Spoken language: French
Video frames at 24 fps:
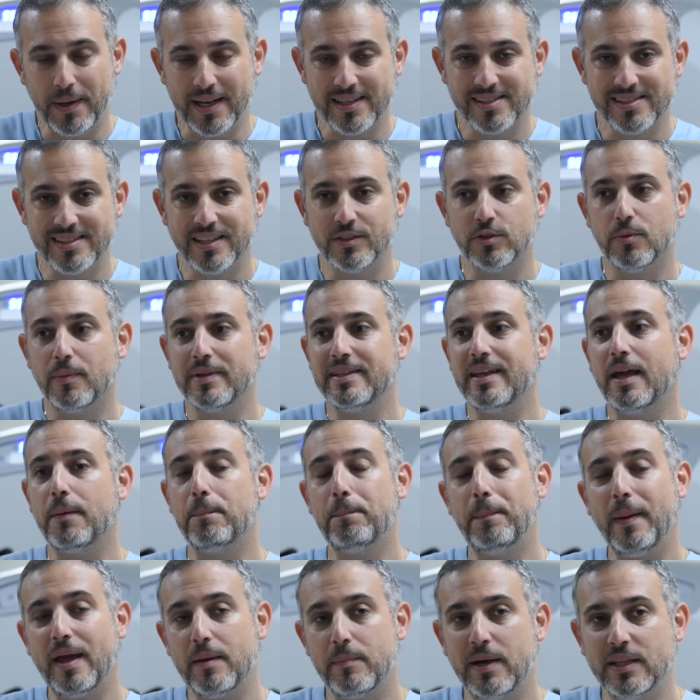placer de manière
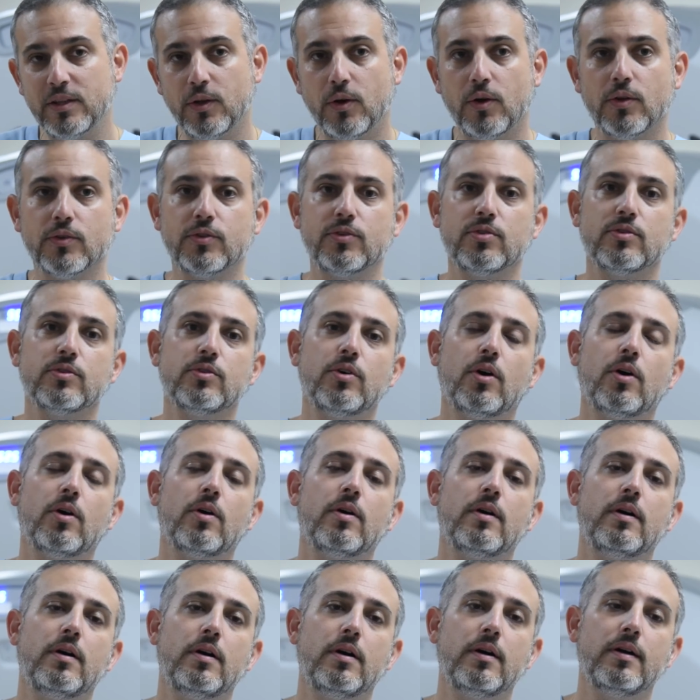permanente
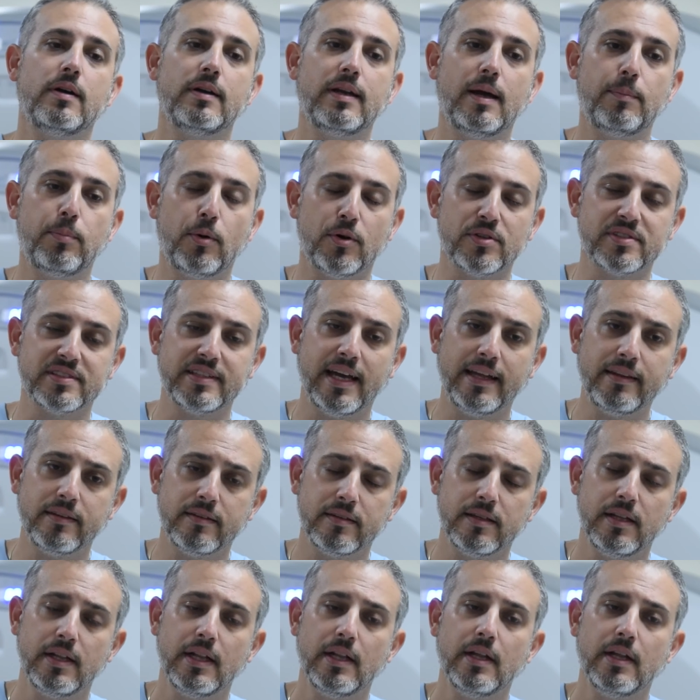dans euh, la prostate,